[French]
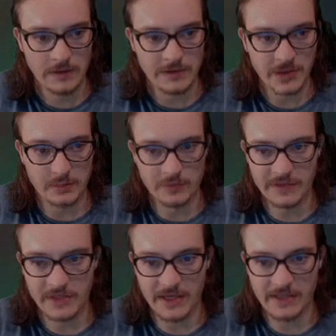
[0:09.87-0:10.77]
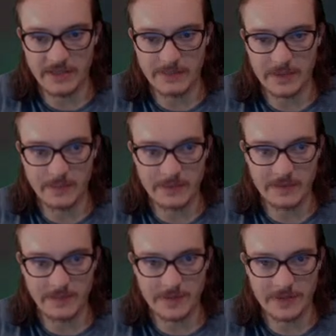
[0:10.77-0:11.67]
J'ai un bon tir rate, j'ai pas une bonne
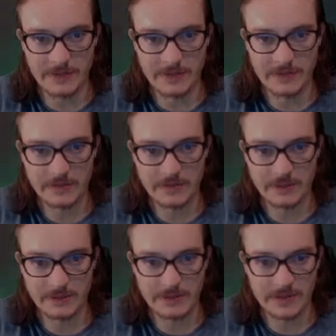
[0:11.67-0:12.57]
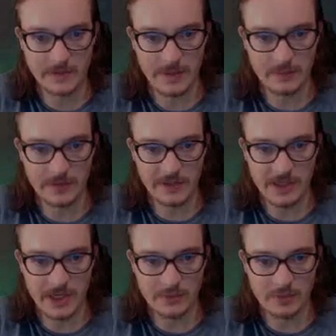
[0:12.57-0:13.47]
speed. J'ai pas un bon
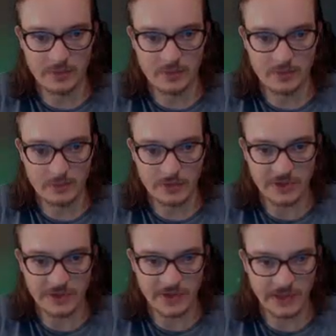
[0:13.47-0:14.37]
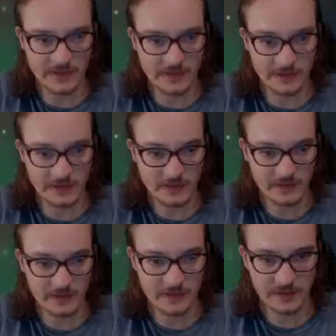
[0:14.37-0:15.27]
dégât, mais bon, moi j'ai le tir rate.
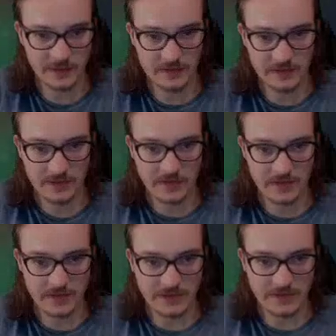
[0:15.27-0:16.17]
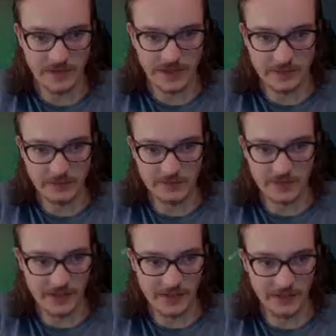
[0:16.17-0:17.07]
J'ai varicose
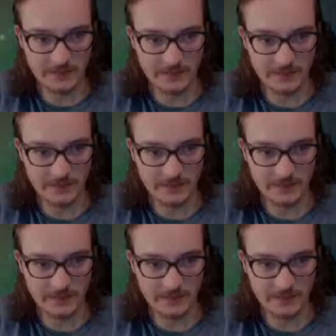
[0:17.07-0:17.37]
vein.